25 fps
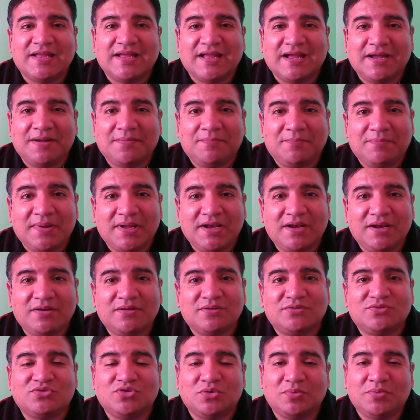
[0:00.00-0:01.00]
campal
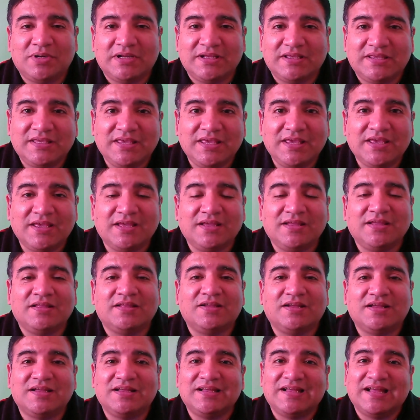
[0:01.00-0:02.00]
sobre quién
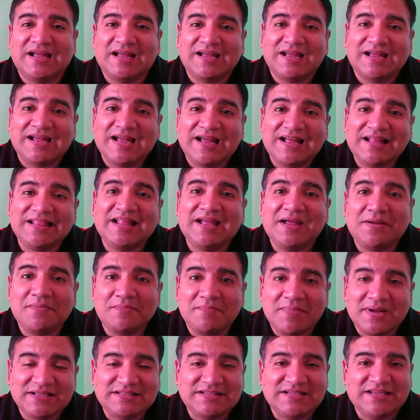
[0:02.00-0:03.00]
gana
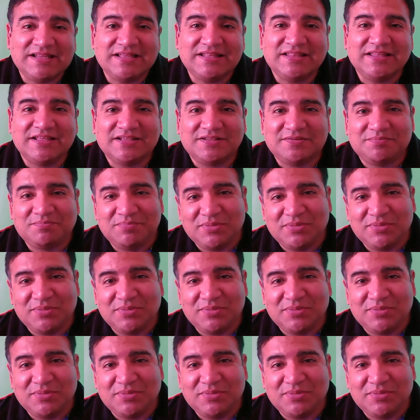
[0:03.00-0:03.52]
más líneas.